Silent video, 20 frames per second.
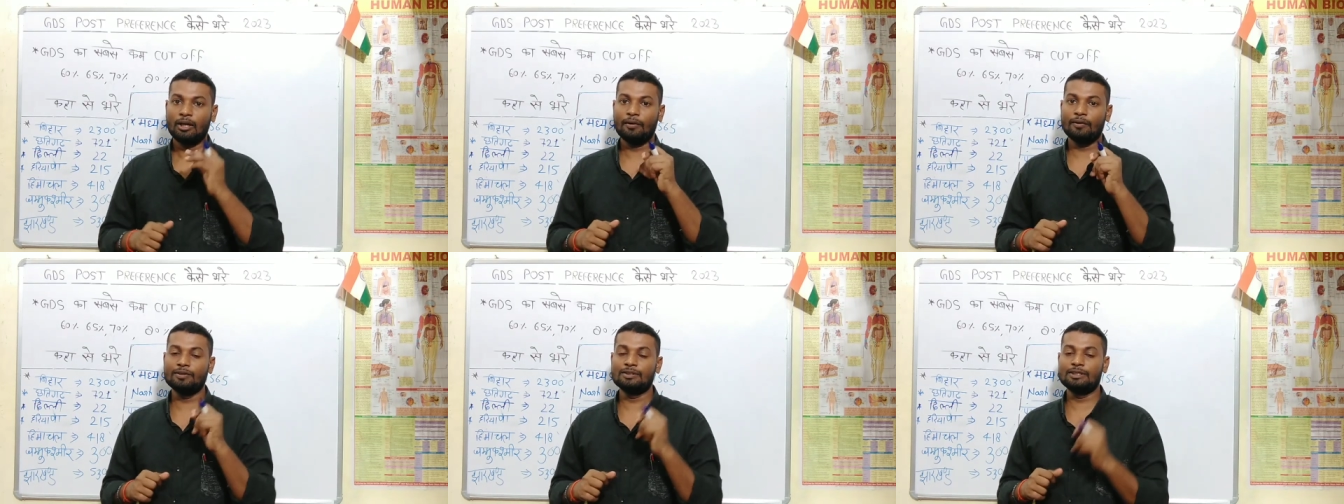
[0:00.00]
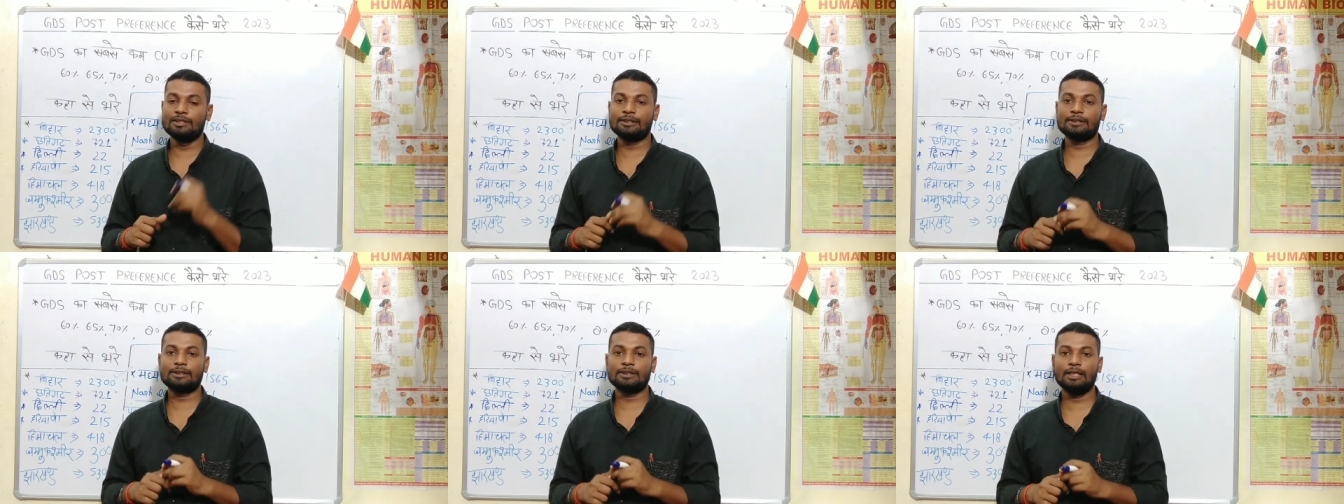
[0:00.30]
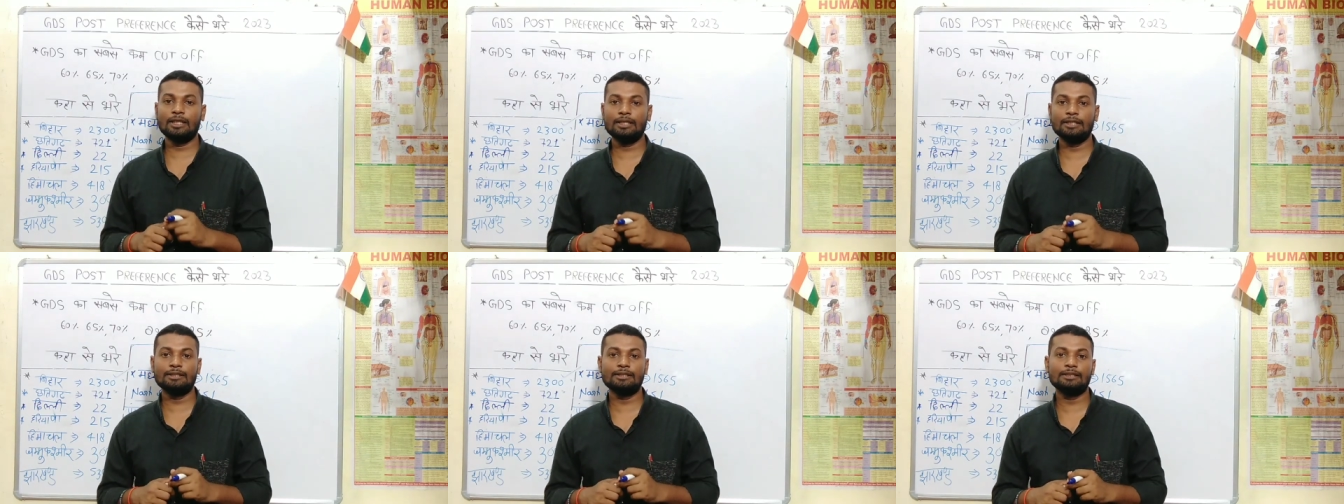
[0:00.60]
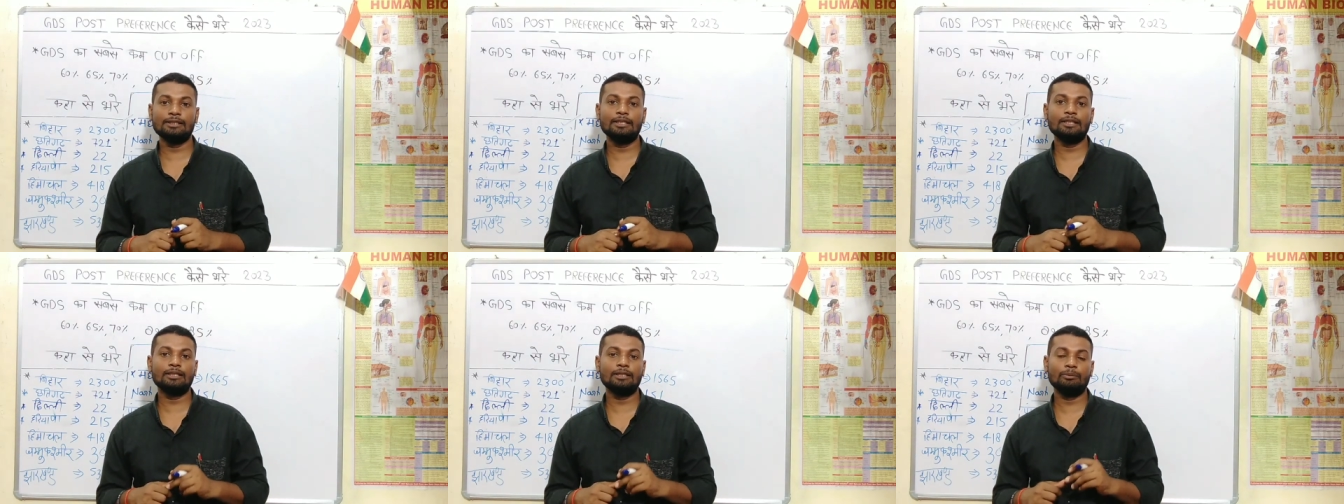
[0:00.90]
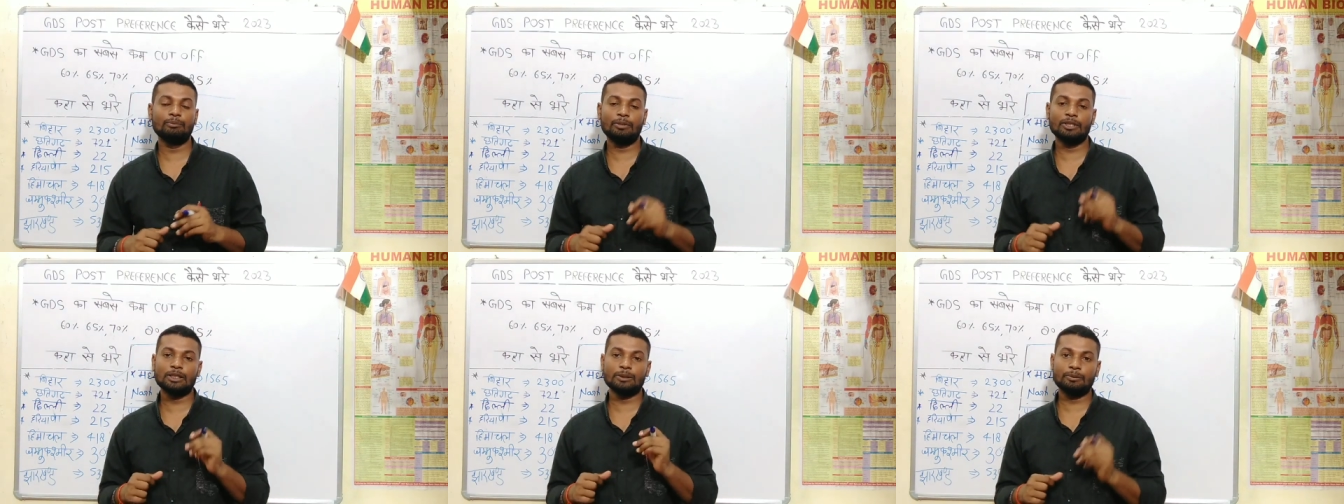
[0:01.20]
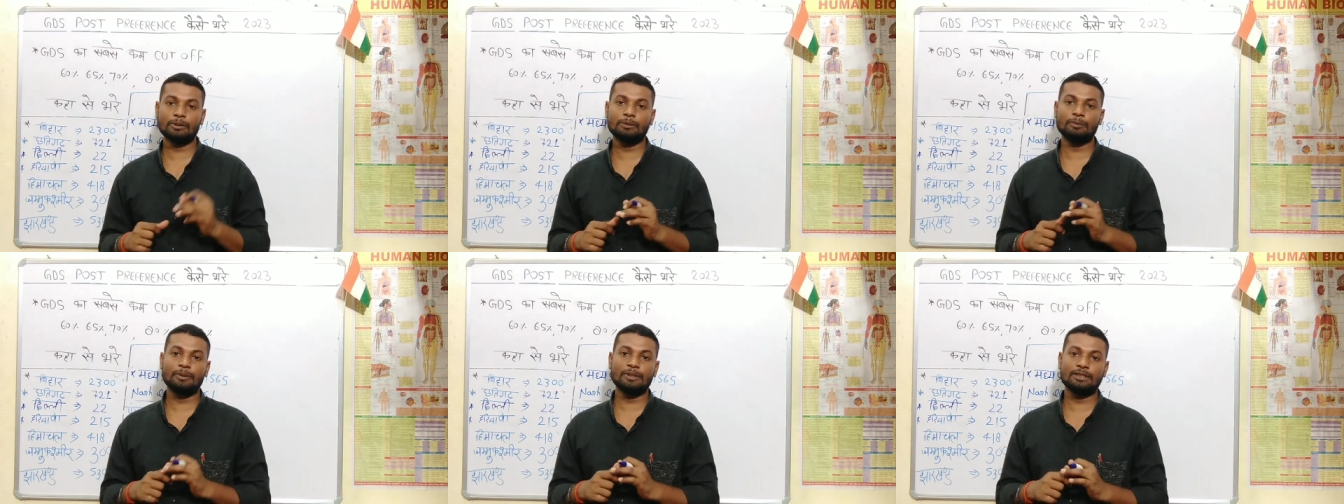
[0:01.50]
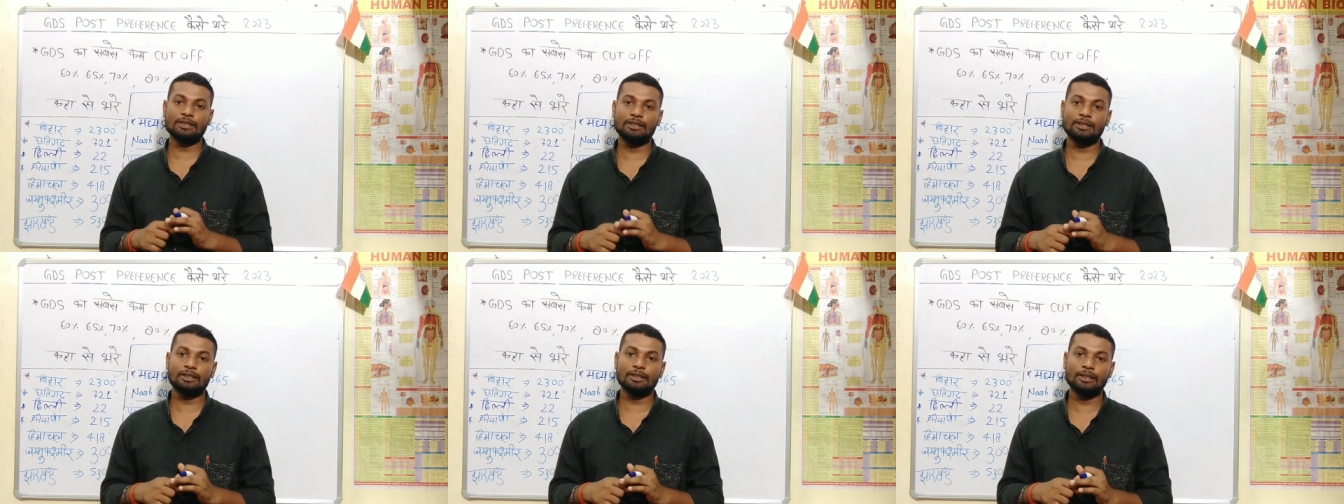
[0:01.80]
और जिसका जैसे देखिए पचपन
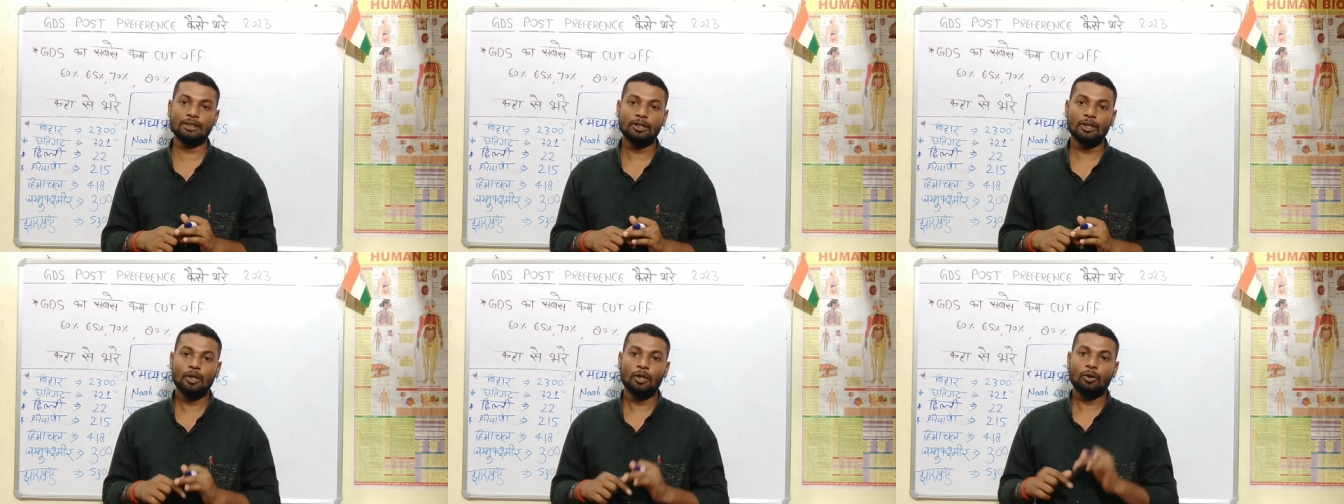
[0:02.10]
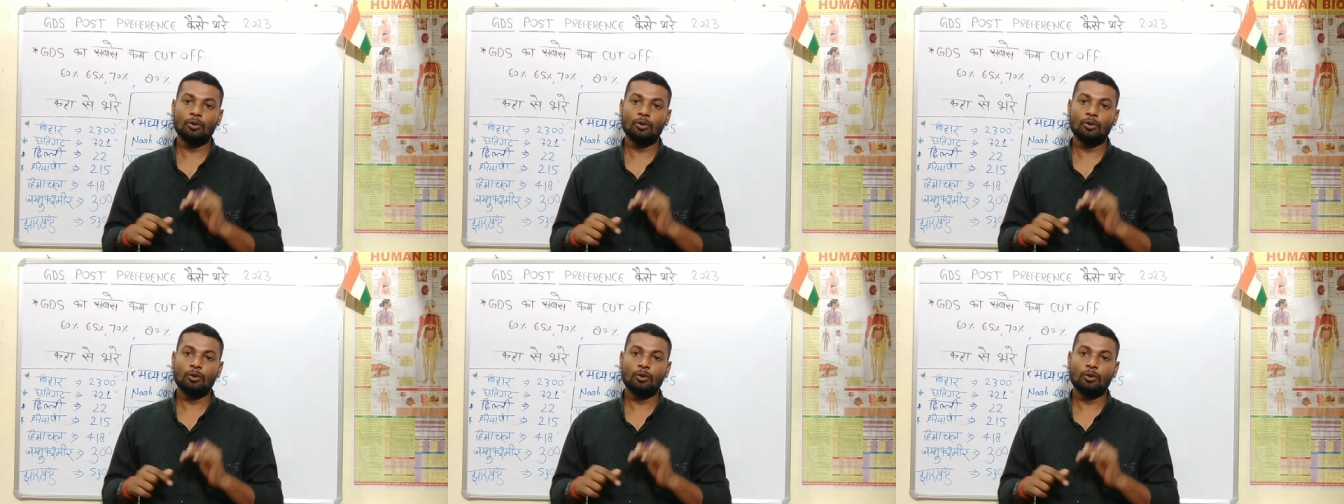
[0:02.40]
परसेंट है